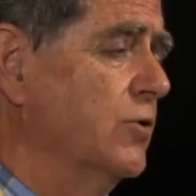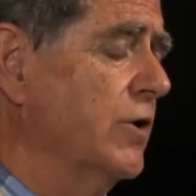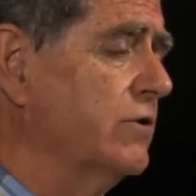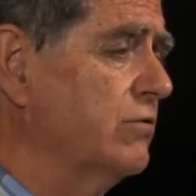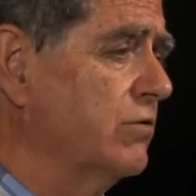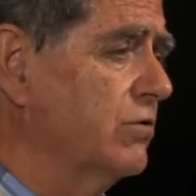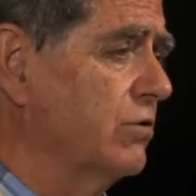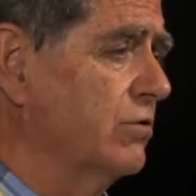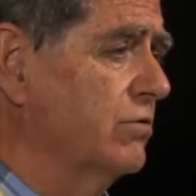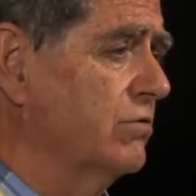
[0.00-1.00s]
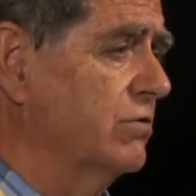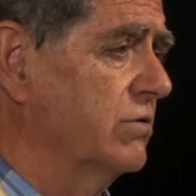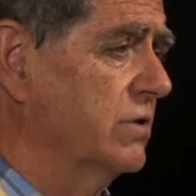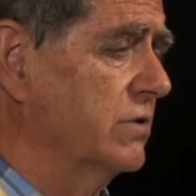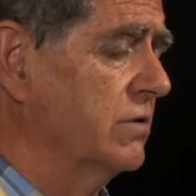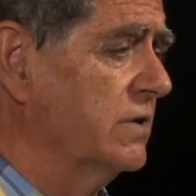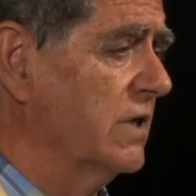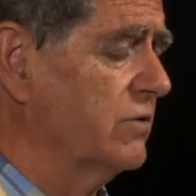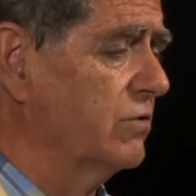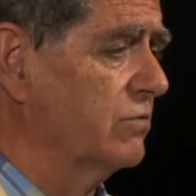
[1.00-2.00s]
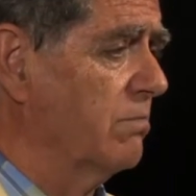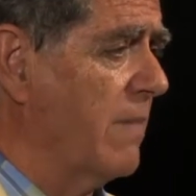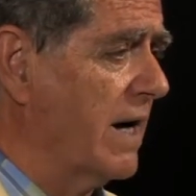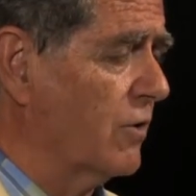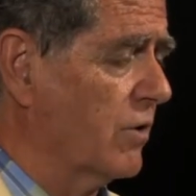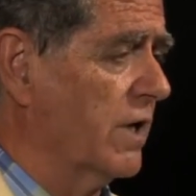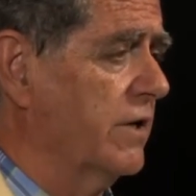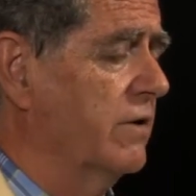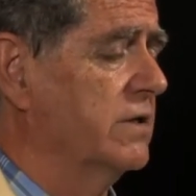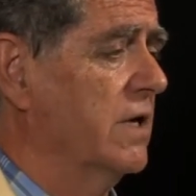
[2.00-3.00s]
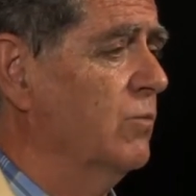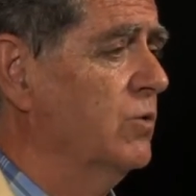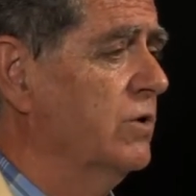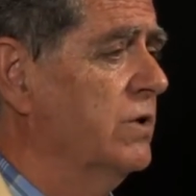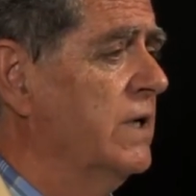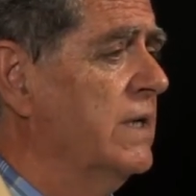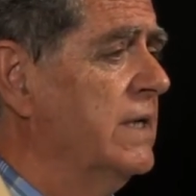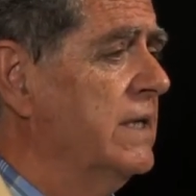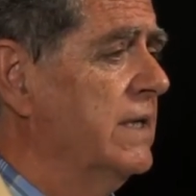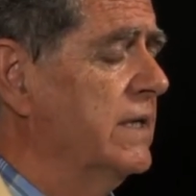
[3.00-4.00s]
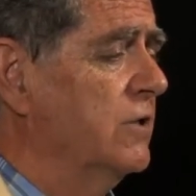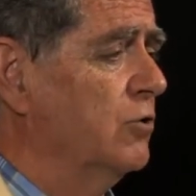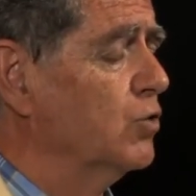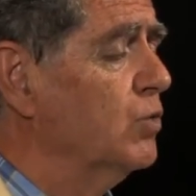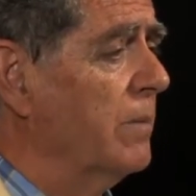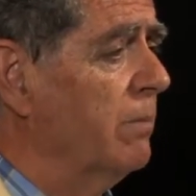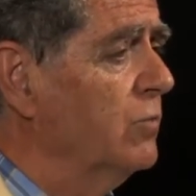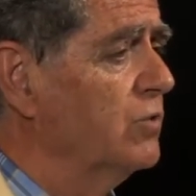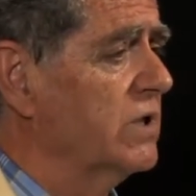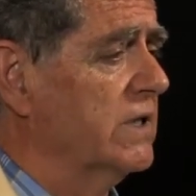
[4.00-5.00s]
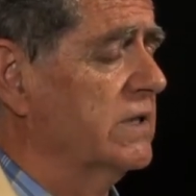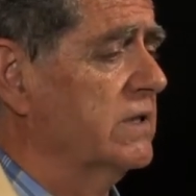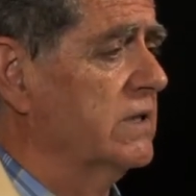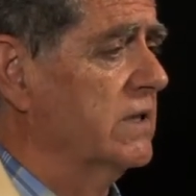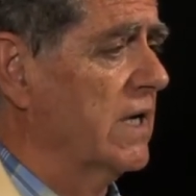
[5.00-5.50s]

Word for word: Con, estos dos, eh, con estas dos macro regiones del mundo eh, nos unen muchos